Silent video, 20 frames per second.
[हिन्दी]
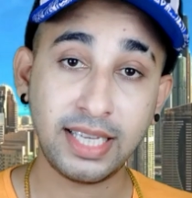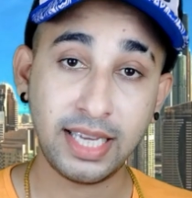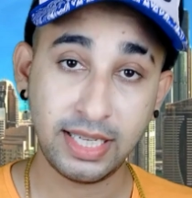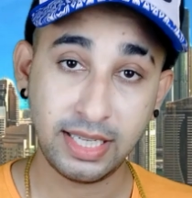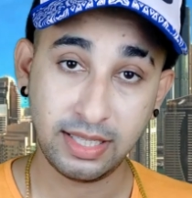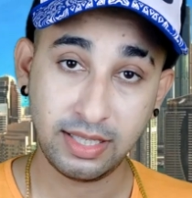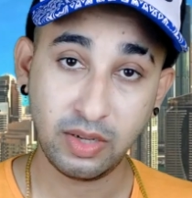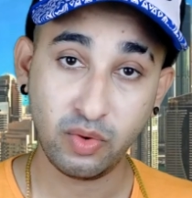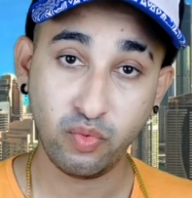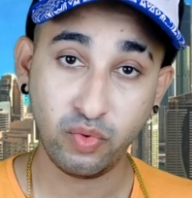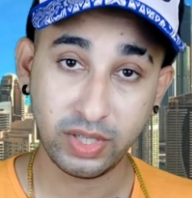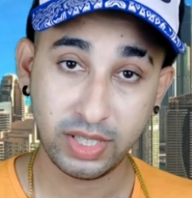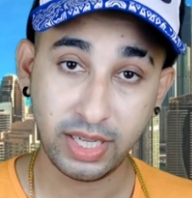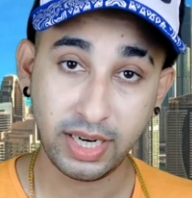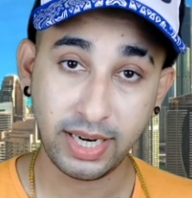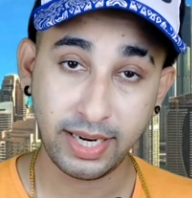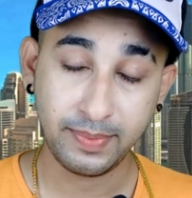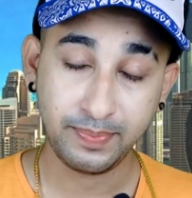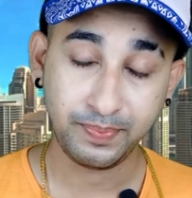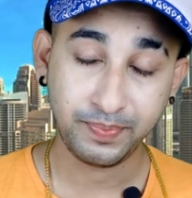के सिर्फ वजन
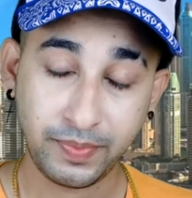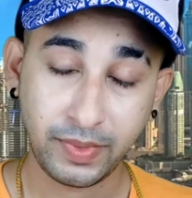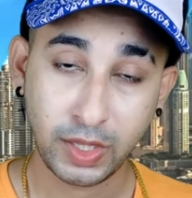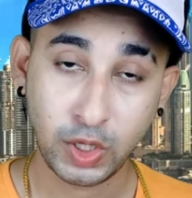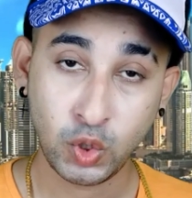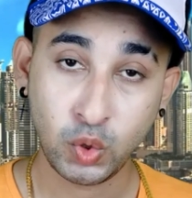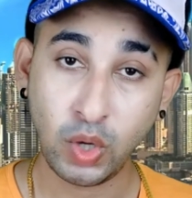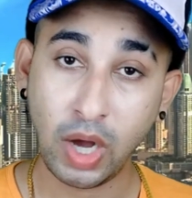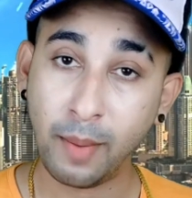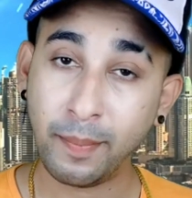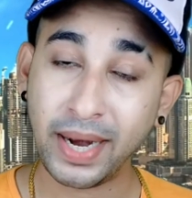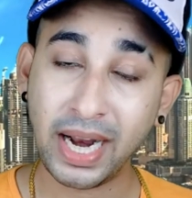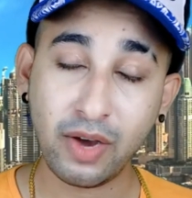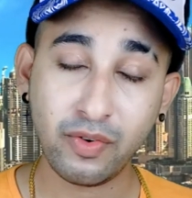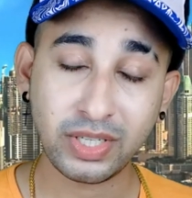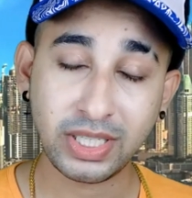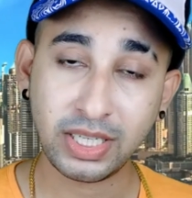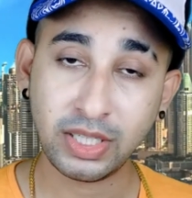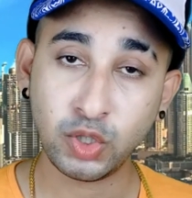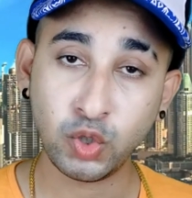है तो अपना
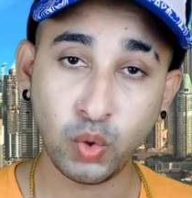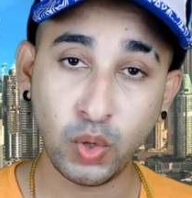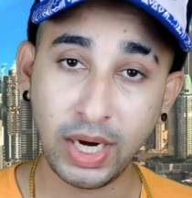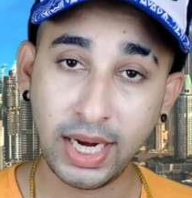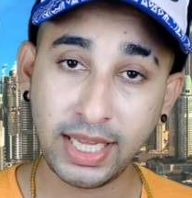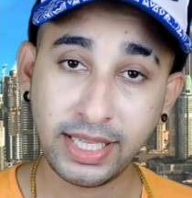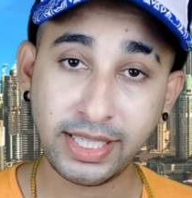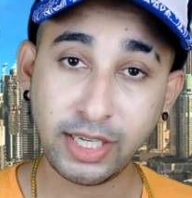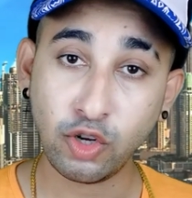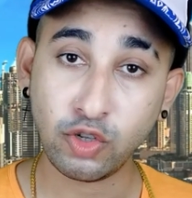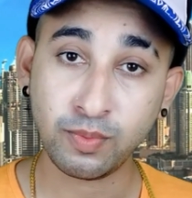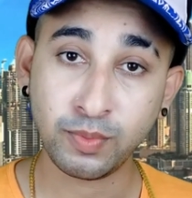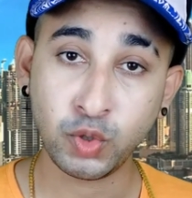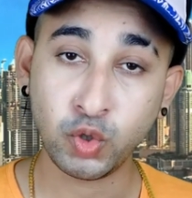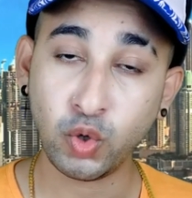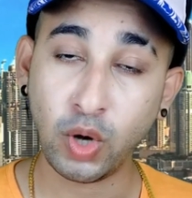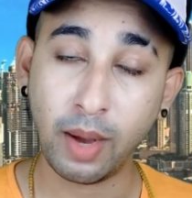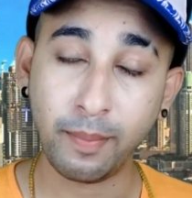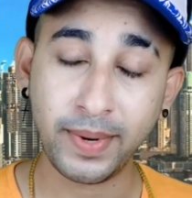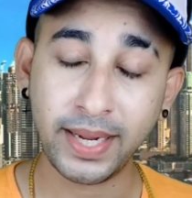वजन जोड़ लीजिए और जो
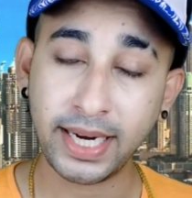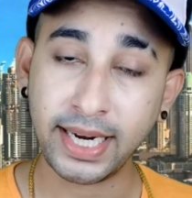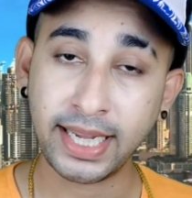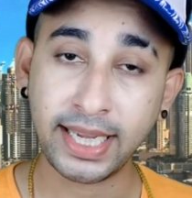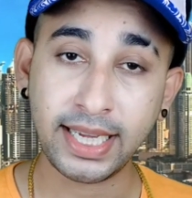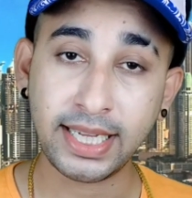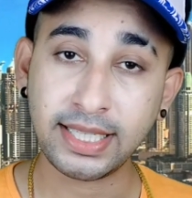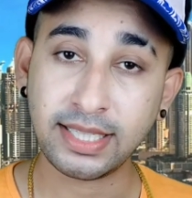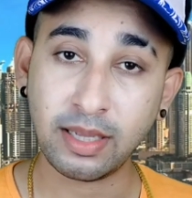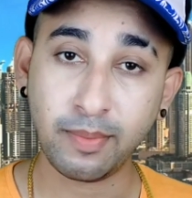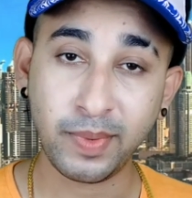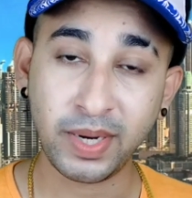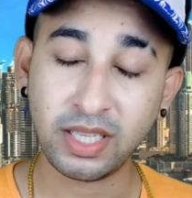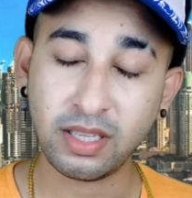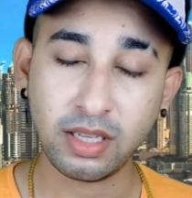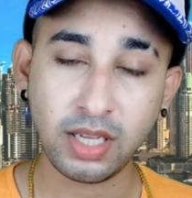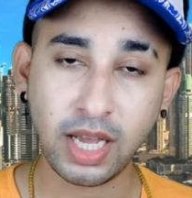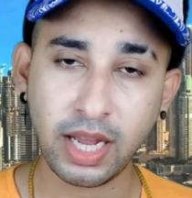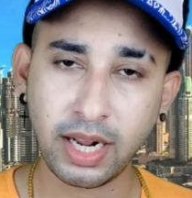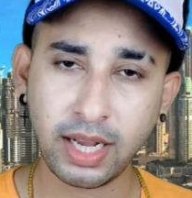आपने रंगीन सपने
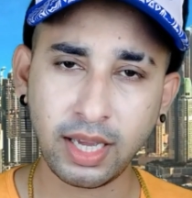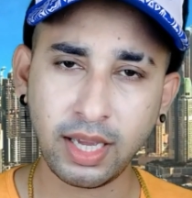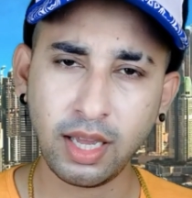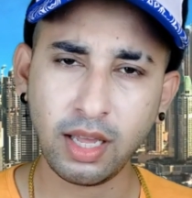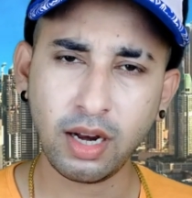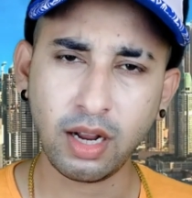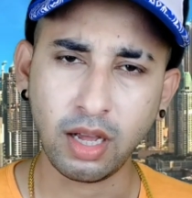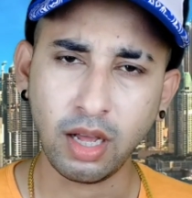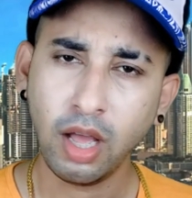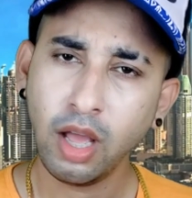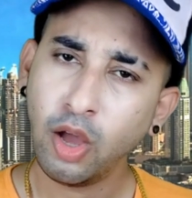सजा रखे हैं ना